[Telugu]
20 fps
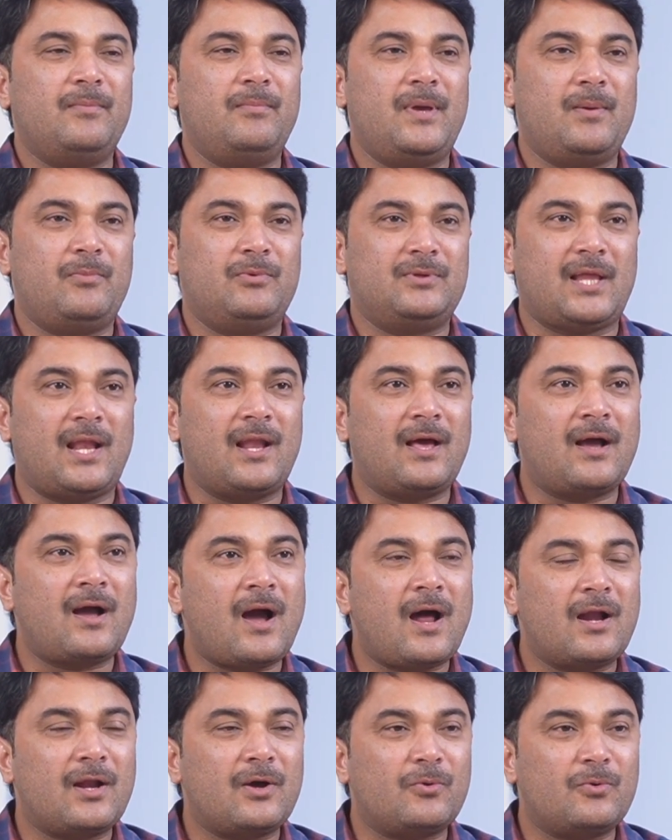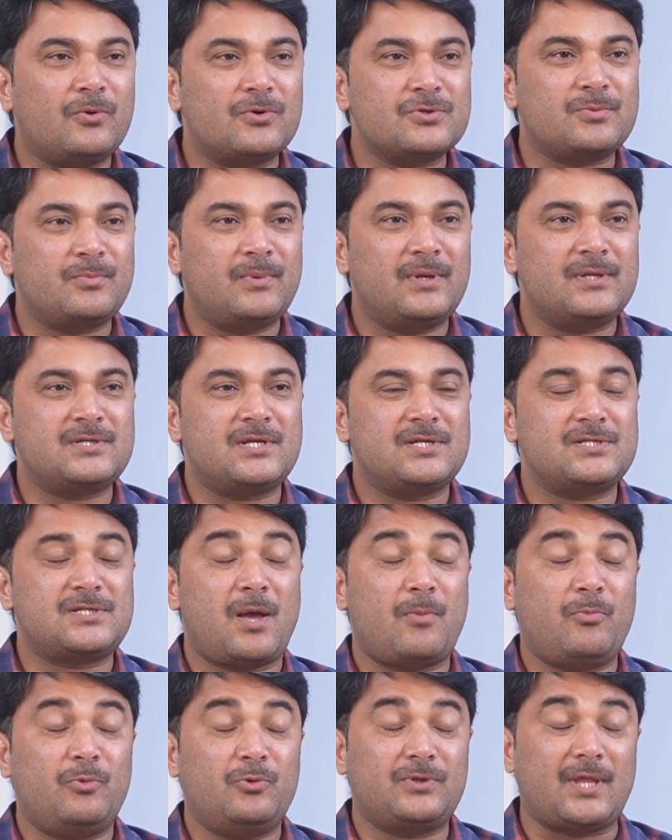మేము తెలంగాణ కోసమే
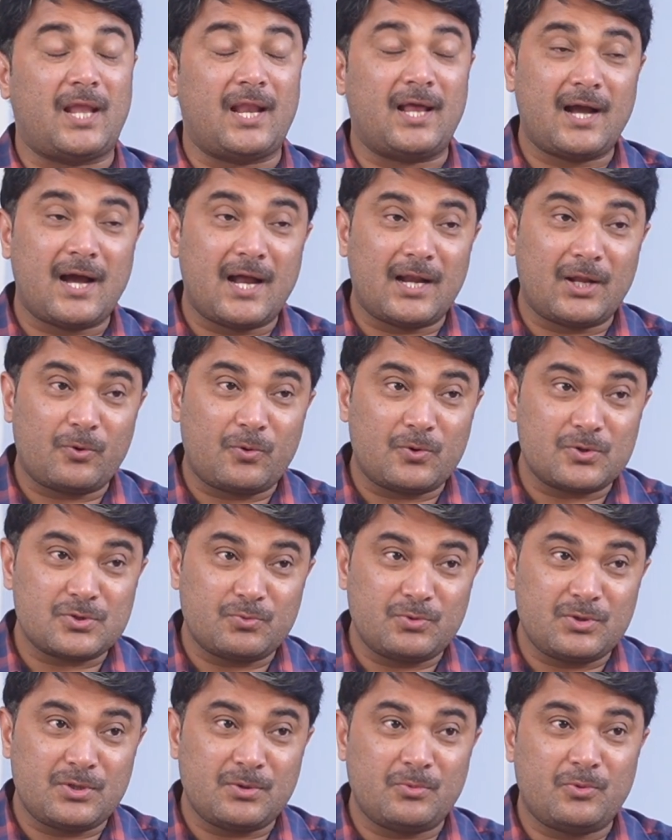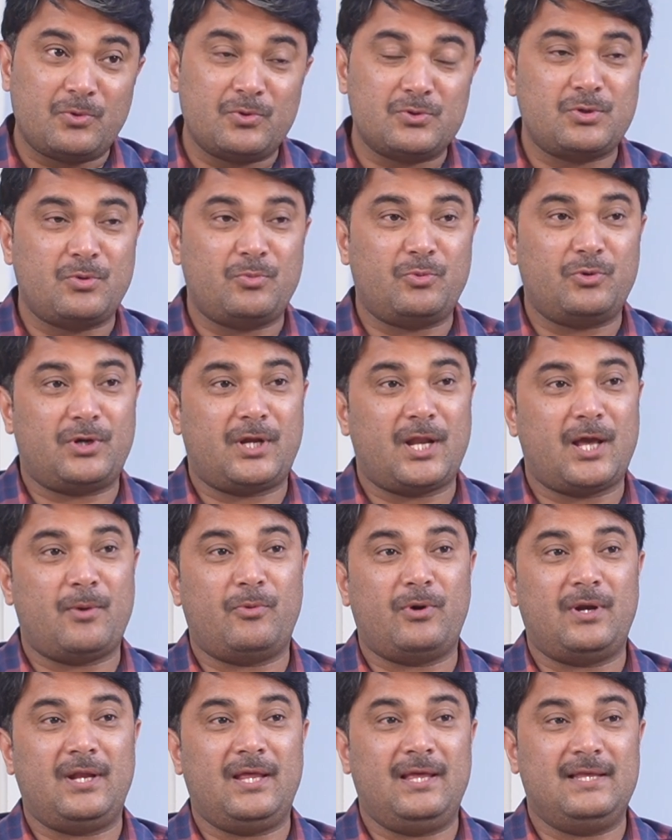చేశాము తెలంగాణ కోసం ఉద్యమం కోసమే
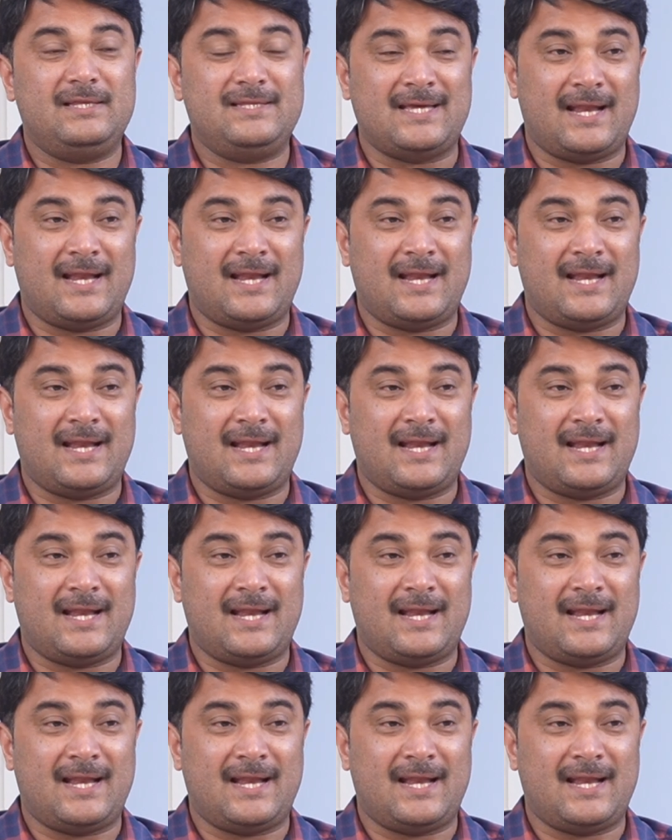పుట్టాము అని